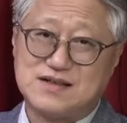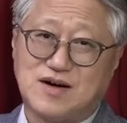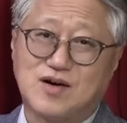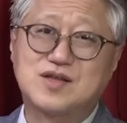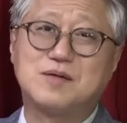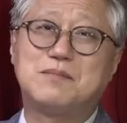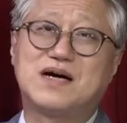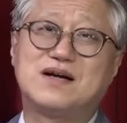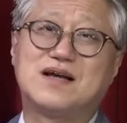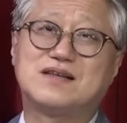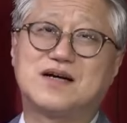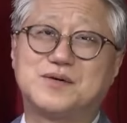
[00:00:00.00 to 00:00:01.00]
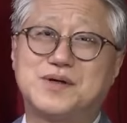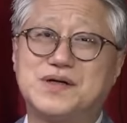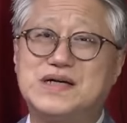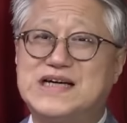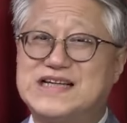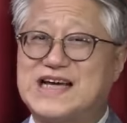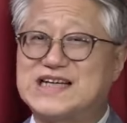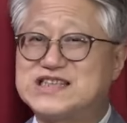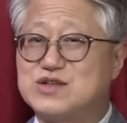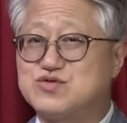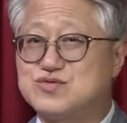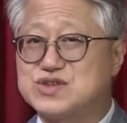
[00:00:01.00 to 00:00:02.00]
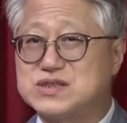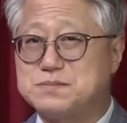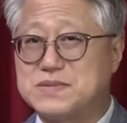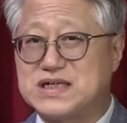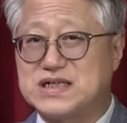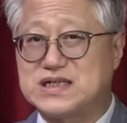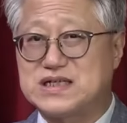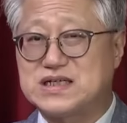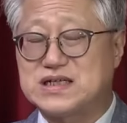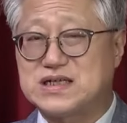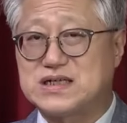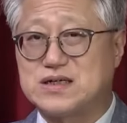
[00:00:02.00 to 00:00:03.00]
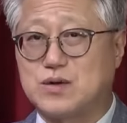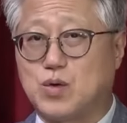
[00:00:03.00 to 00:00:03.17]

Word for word: 어떤 말을 했다고요? 당시에 후쿠시마가